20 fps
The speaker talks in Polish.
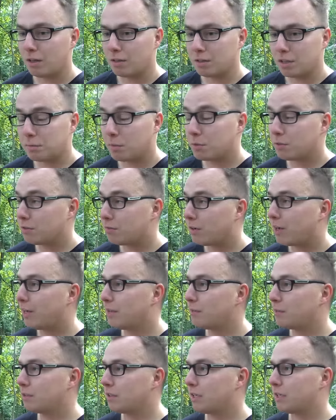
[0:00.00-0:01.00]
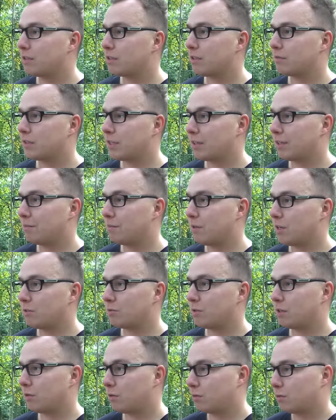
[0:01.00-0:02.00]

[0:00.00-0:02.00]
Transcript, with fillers: nie spodziewałem się, że w takim miejscu jak